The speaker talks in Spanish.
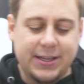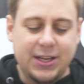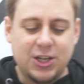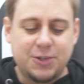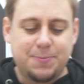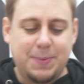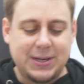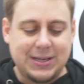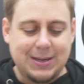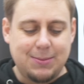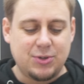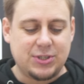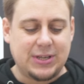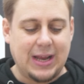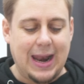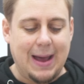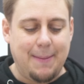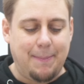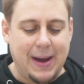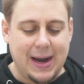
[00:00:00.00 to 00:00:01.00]
Y si nos pasamos
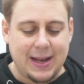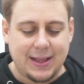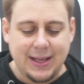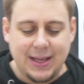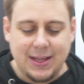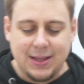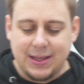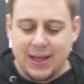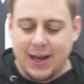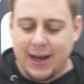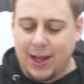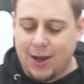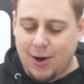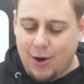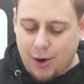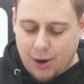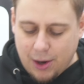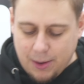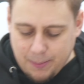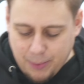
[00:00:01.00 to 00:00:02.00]
a la parte
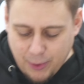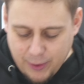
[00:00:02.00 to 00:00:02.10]
interior,